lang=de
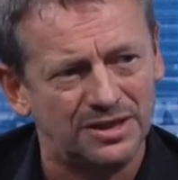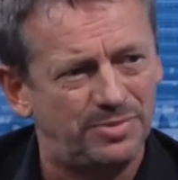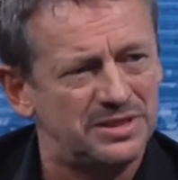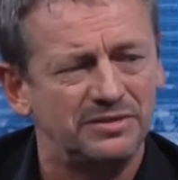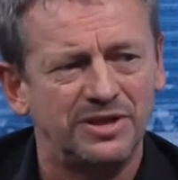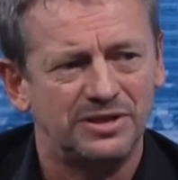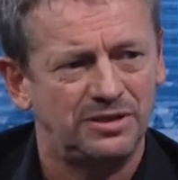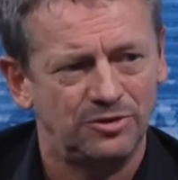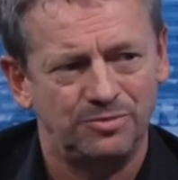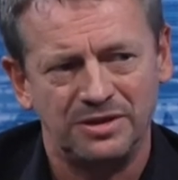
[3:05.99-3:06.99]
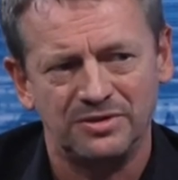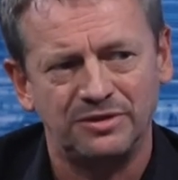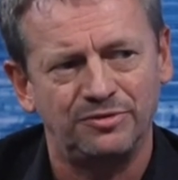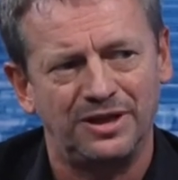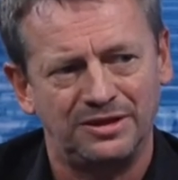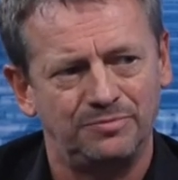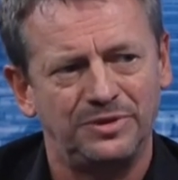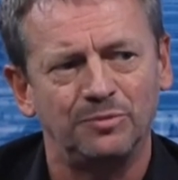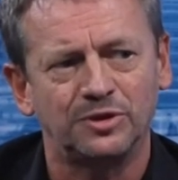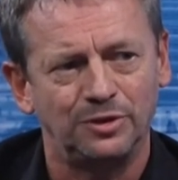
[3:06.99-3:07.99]
Das Beste, was ich aus meiner Sicht vielleicht
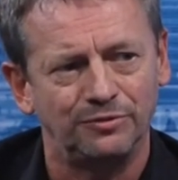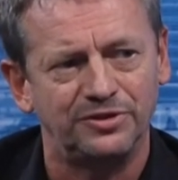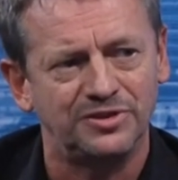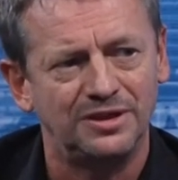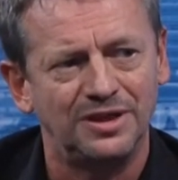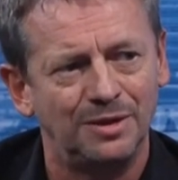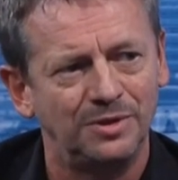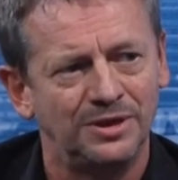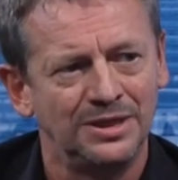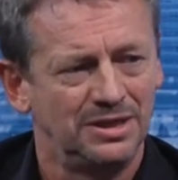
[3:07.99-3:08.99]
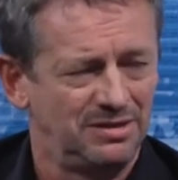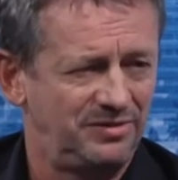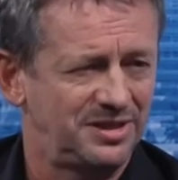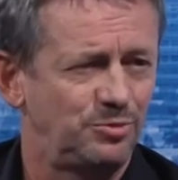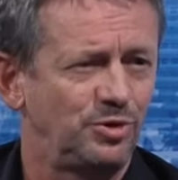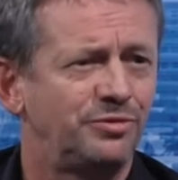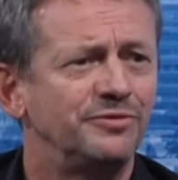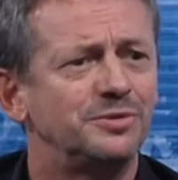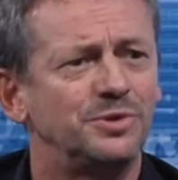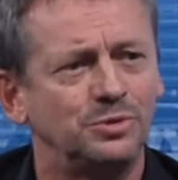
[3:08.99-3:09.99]
mit dem Steinhoff gesehen habe, waren
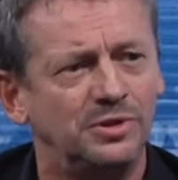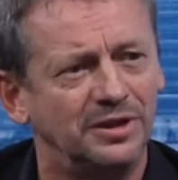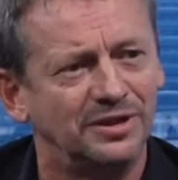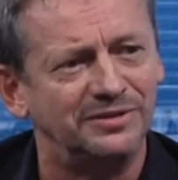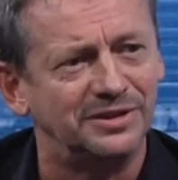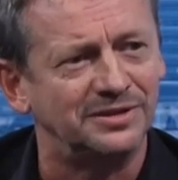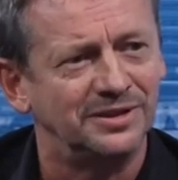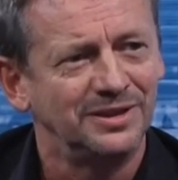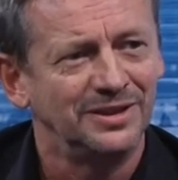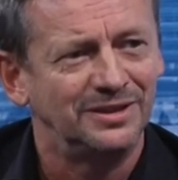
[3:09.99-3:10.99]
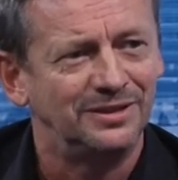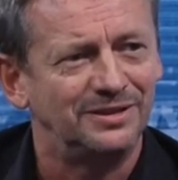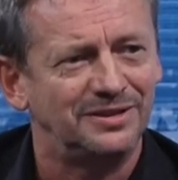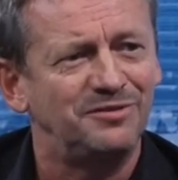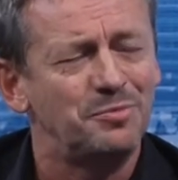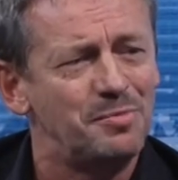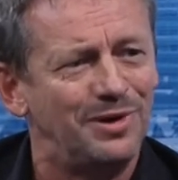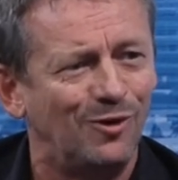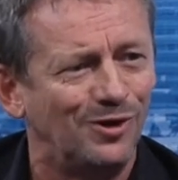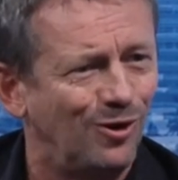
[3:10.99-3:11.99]
250 Besucher da gewesen. Mhm. Da sind wir mit dem
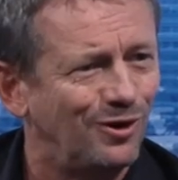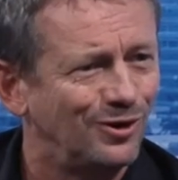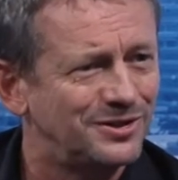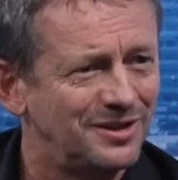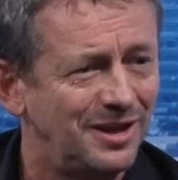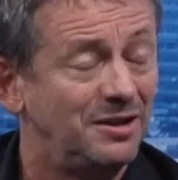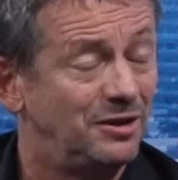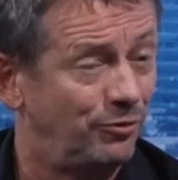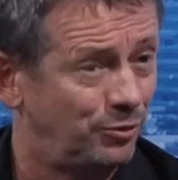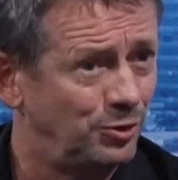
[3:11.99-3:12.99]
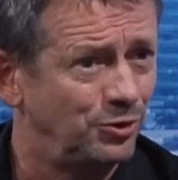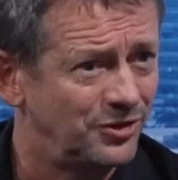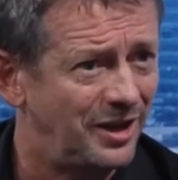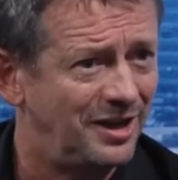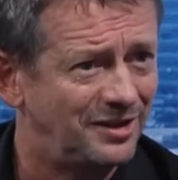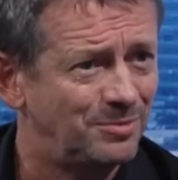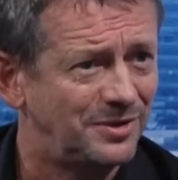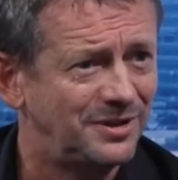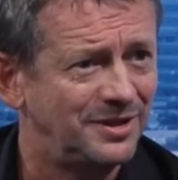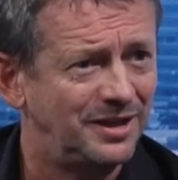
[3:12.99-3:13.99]
blauen Auge rausgegangen, aufgrund unserer
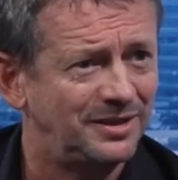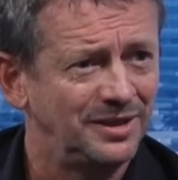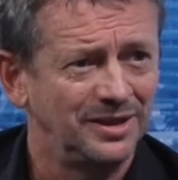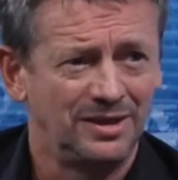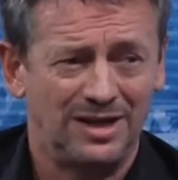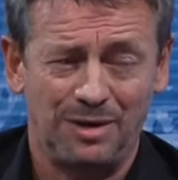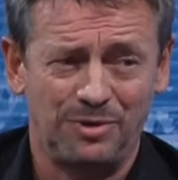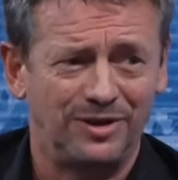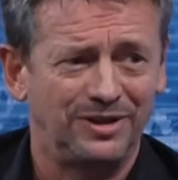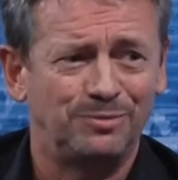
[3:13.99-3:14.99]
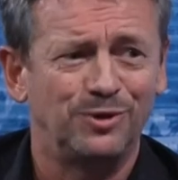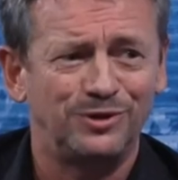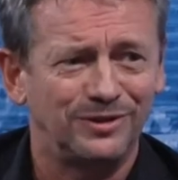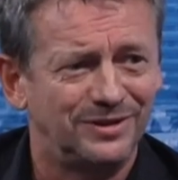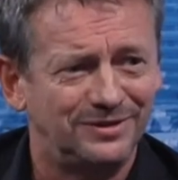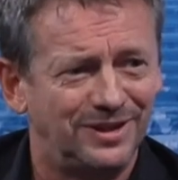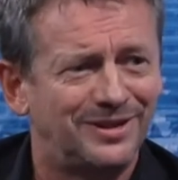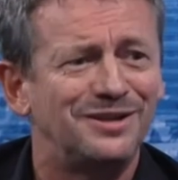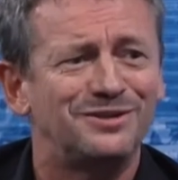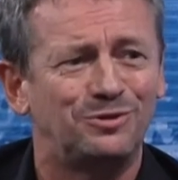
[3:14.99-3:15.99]
Ehrenamtlichkeit. Aber ich möchte da
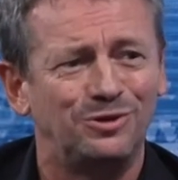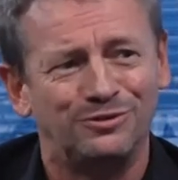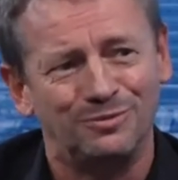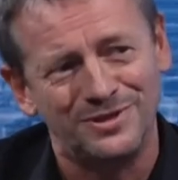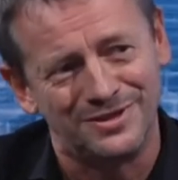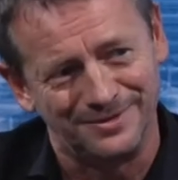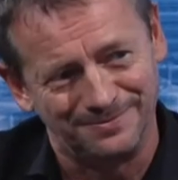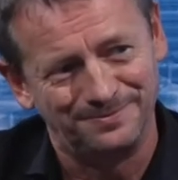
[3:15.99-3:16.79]
keine Sekunde vermissen.